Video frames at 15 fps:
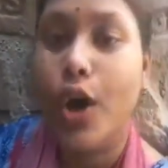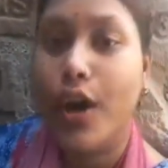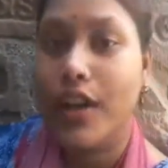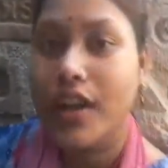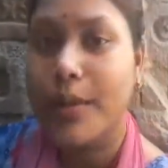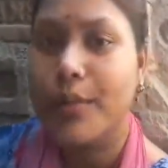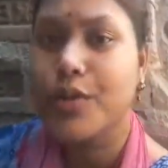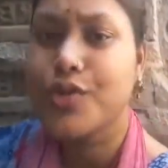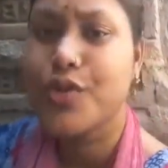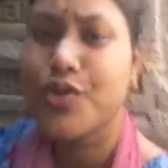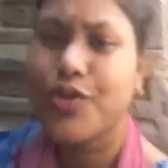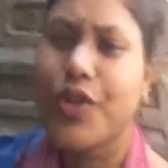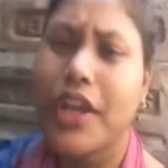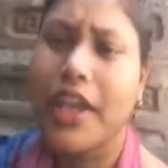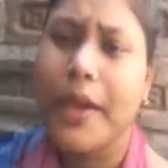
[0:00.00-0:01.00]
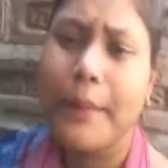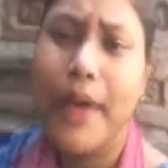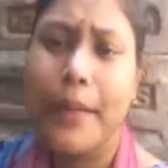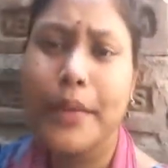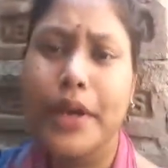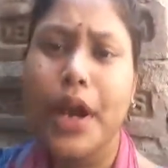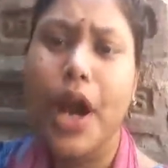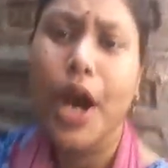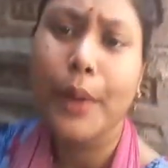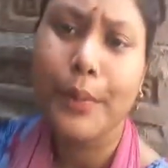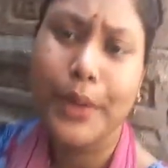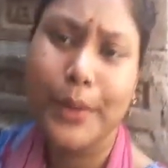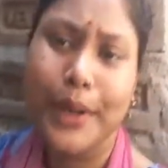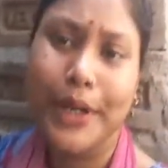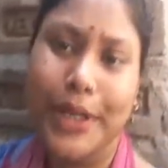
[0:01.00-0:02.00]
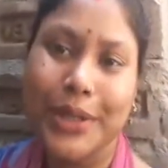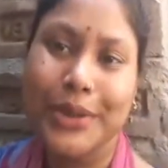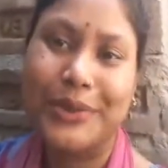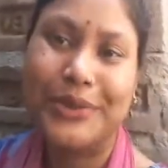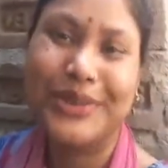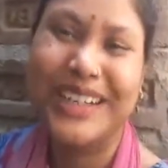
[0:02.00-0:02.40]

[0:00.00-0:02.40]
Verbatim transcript: और आप लोग सोच रहे हैं कि मैं अभी कहाँ पर बैठी हूँ